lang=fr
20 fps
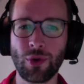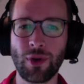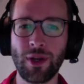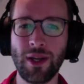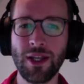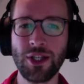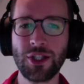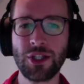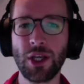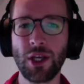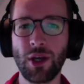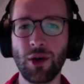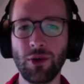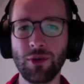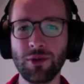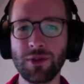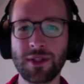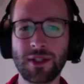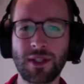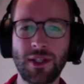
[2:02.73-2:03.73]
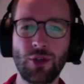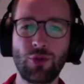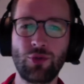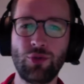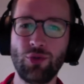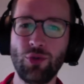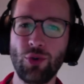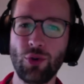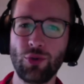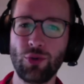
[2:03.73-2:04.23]
l'échéance qui
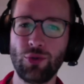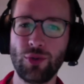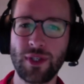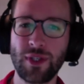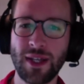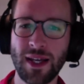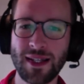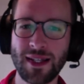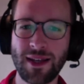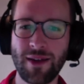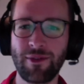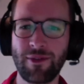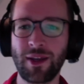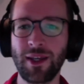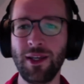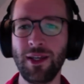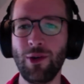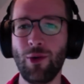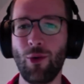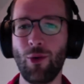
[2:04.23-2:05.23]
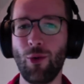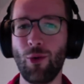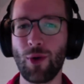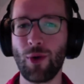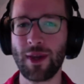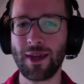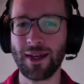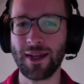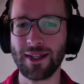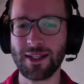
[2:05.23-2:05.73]
court du 15 avril au
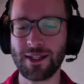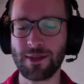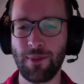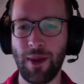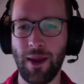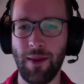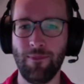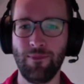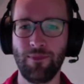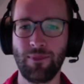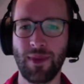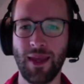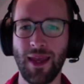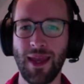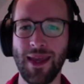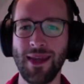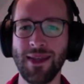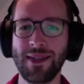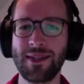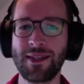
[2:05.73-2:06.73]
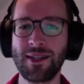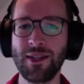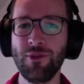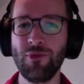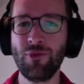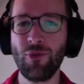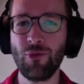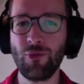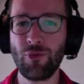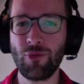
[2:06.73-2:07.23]
15 mai. Et si
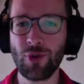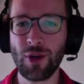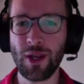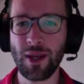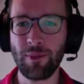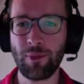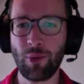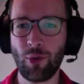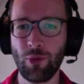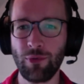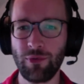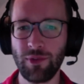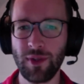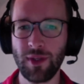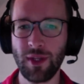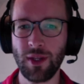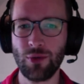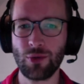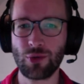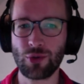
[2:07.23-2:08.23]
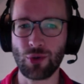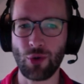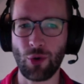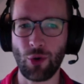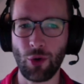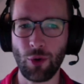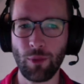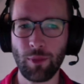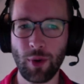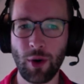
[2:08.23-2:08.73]
vous voulez profiter de ce
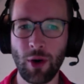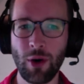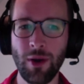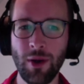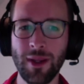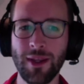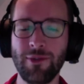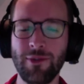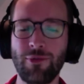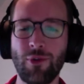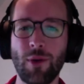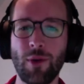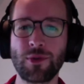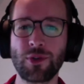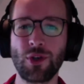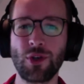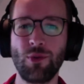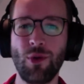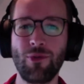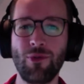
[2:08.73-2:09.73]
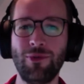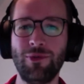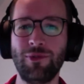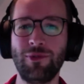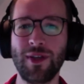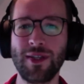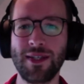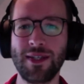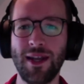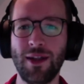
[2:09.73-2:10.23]
report, il faut absolument que vous
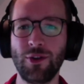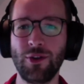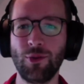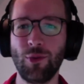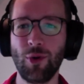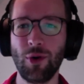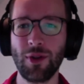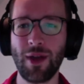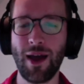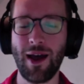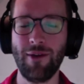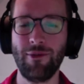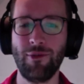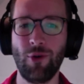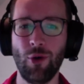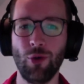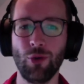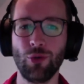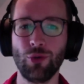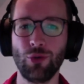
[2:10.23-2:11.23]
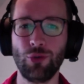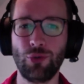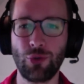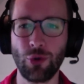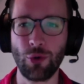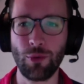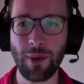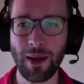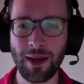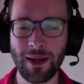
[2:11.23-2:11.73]
fassiez la demande avant
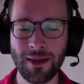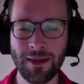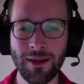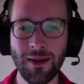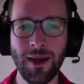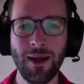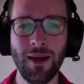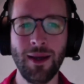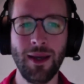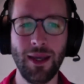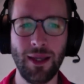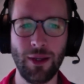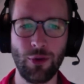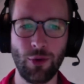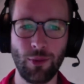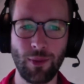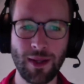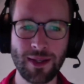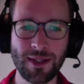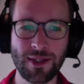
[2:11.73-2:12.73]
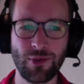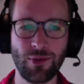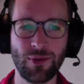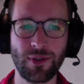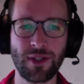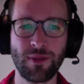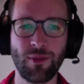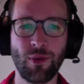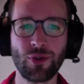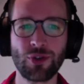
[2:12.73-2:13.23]
demain. Demain, c'est le
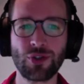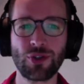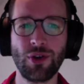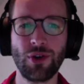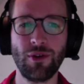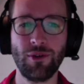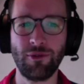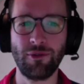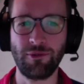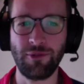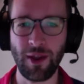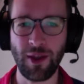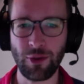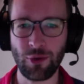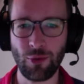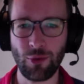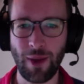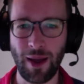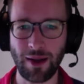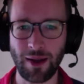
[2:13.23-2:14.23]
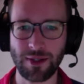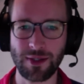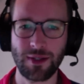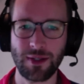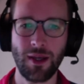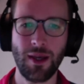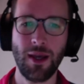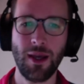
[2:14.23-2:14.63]
dimanche 22 mars.